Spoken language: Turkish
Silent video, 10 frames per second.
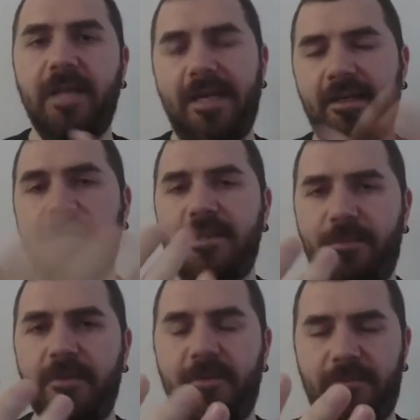Yani analysis
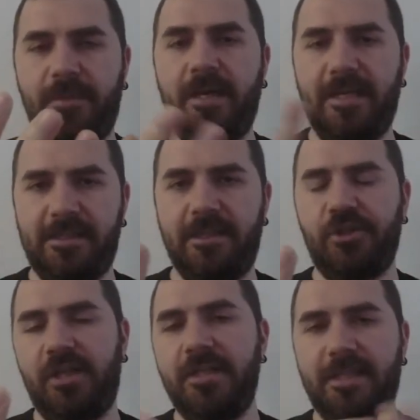paralizis
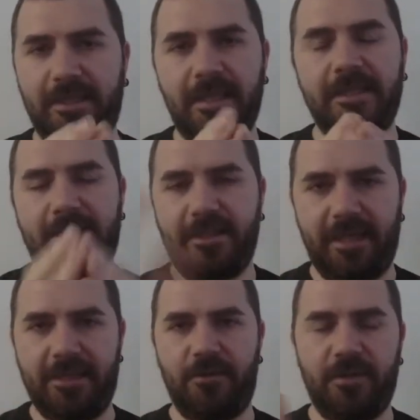yaşayan insanlar da iki
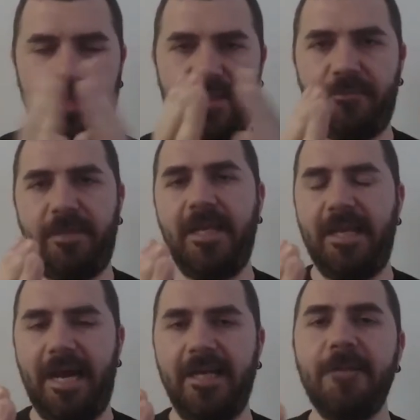tarz öyle tek tip değil
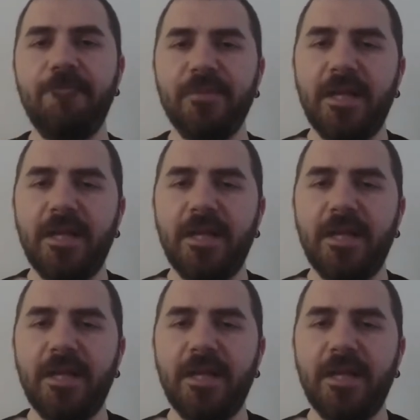yani.